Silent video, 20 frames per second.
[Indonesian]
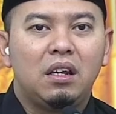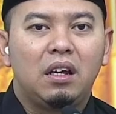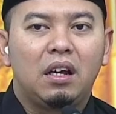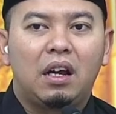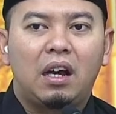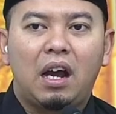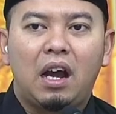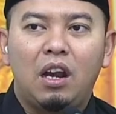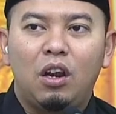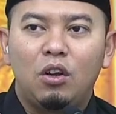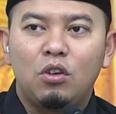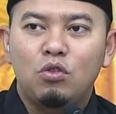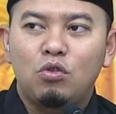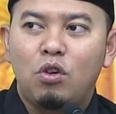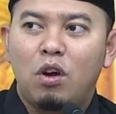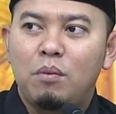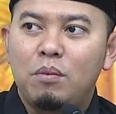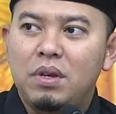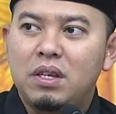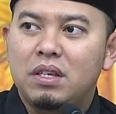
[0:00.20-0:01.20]
kalau
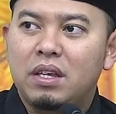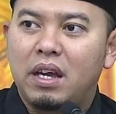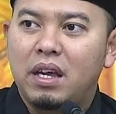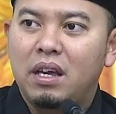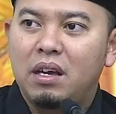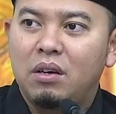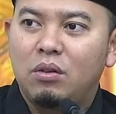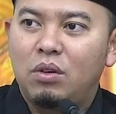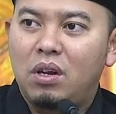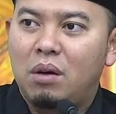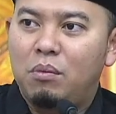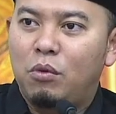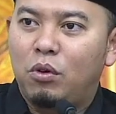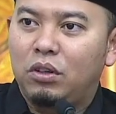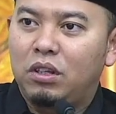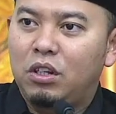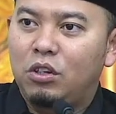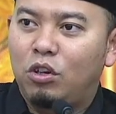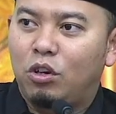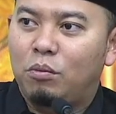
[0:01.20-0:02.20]
suami saya udah mau
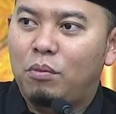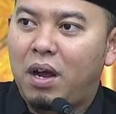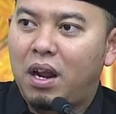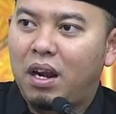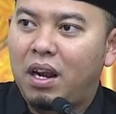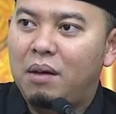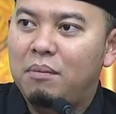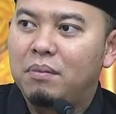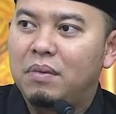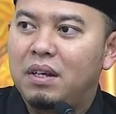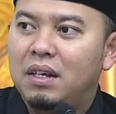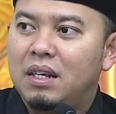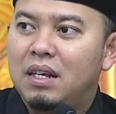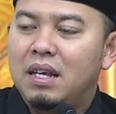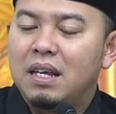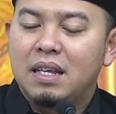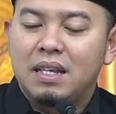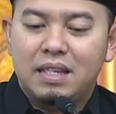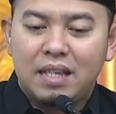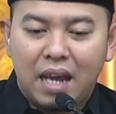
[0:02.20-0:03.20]
tidur malam,
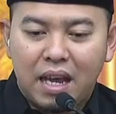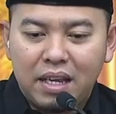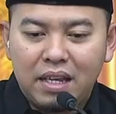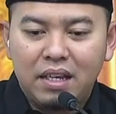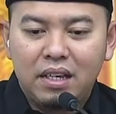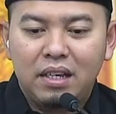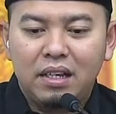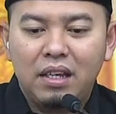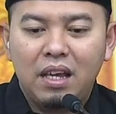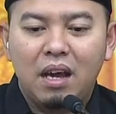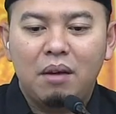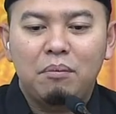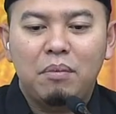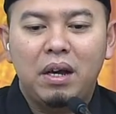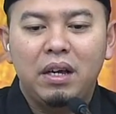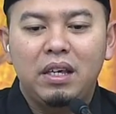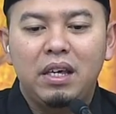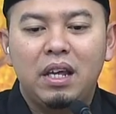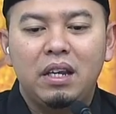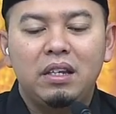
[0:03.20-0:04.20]
saya yang
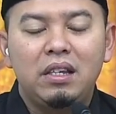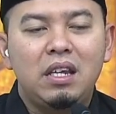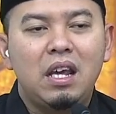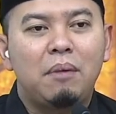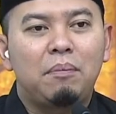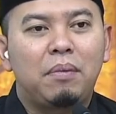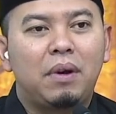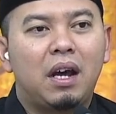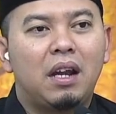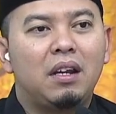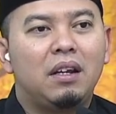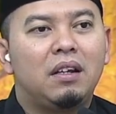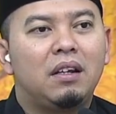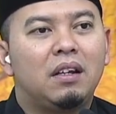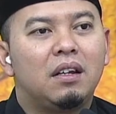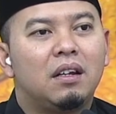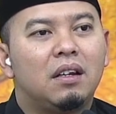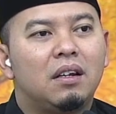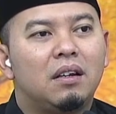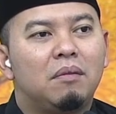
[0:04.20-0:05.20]
bagian nyiapkan
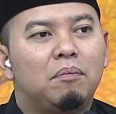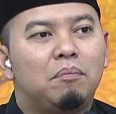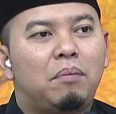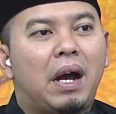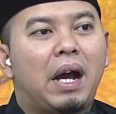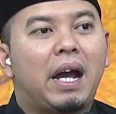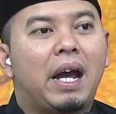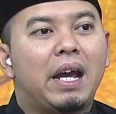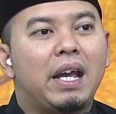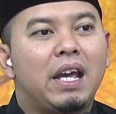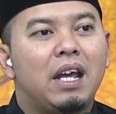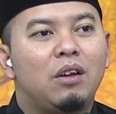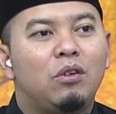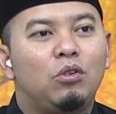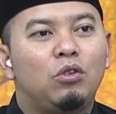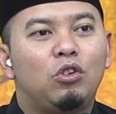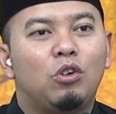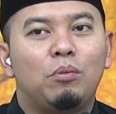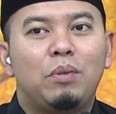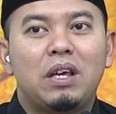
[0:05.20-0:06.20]
pakaian
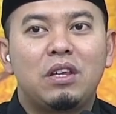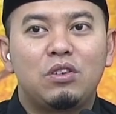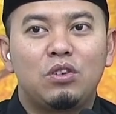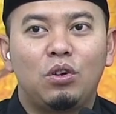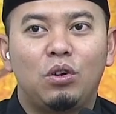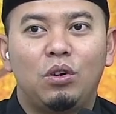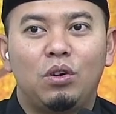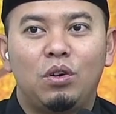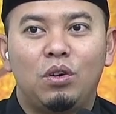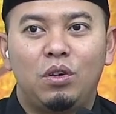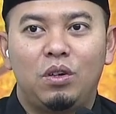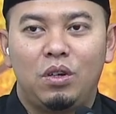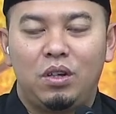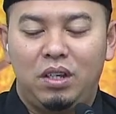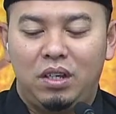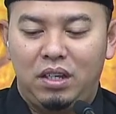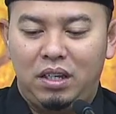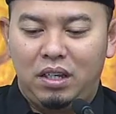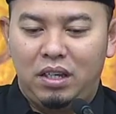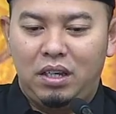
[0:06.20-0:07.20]
untuk besok.
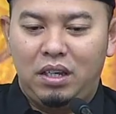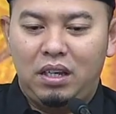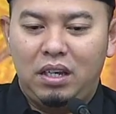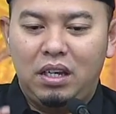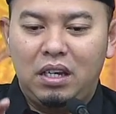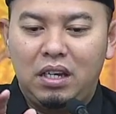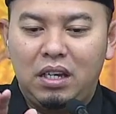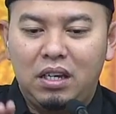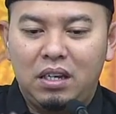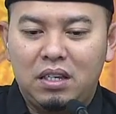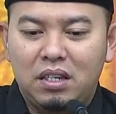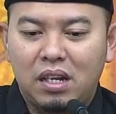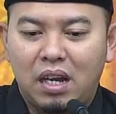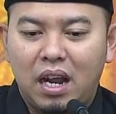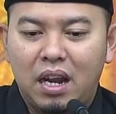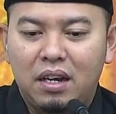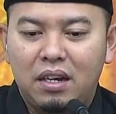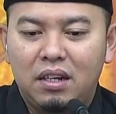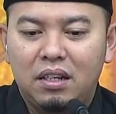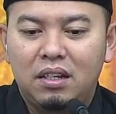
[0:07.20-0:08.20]
Ini
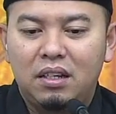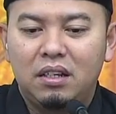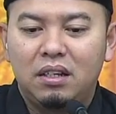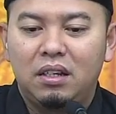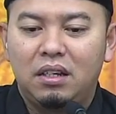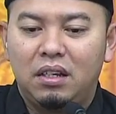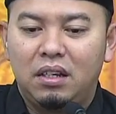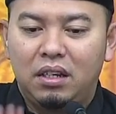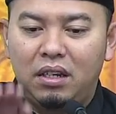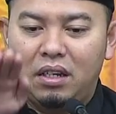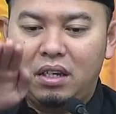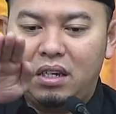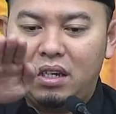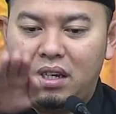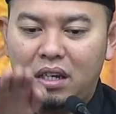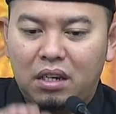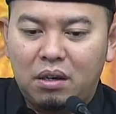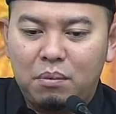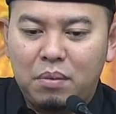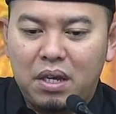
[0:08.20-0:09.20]
celana, ini
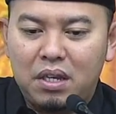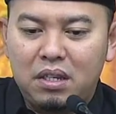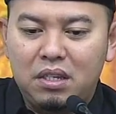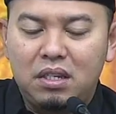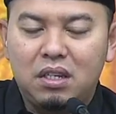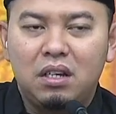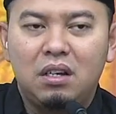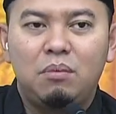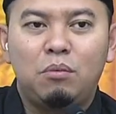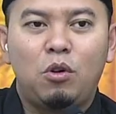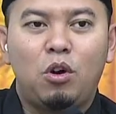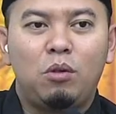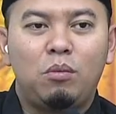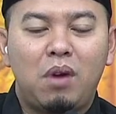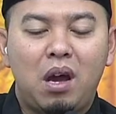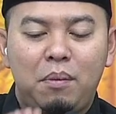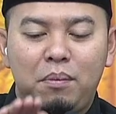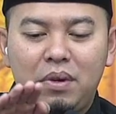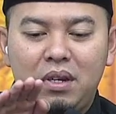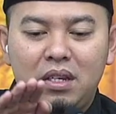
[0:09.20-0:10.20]
kemeja, mohon
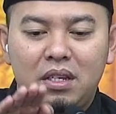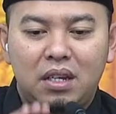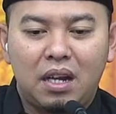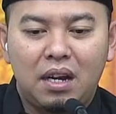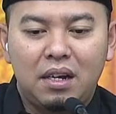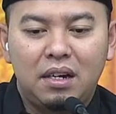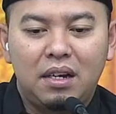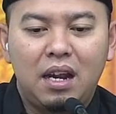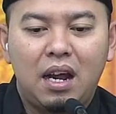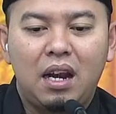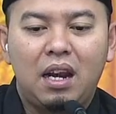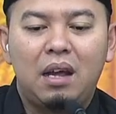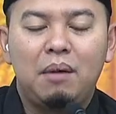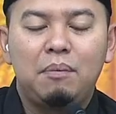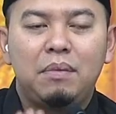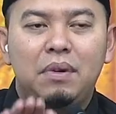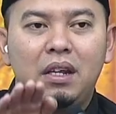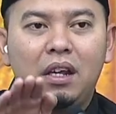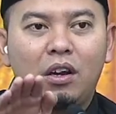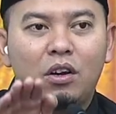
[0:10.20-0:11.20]
maaf ini celana dalam,
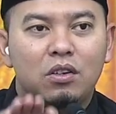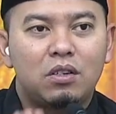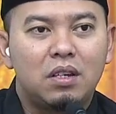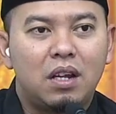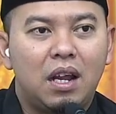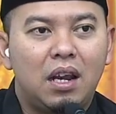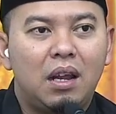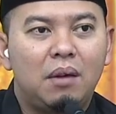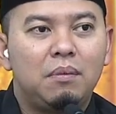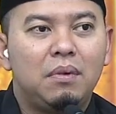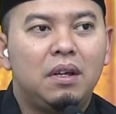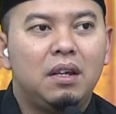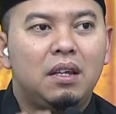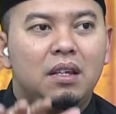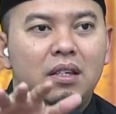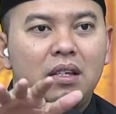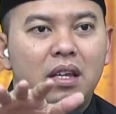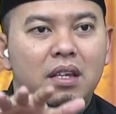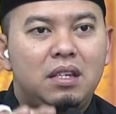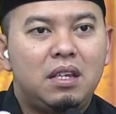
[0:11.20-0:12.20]
ini kaos dalam,
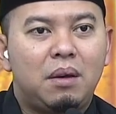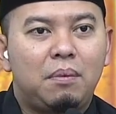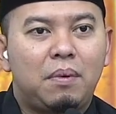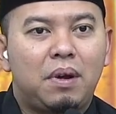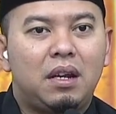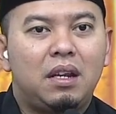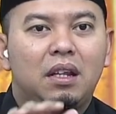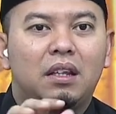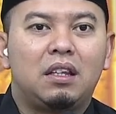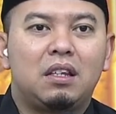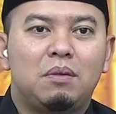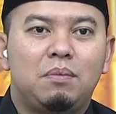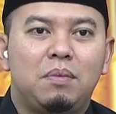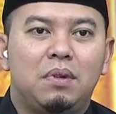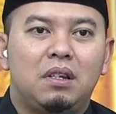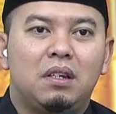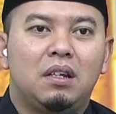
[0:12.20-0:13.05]
saya siapkan di atas meja.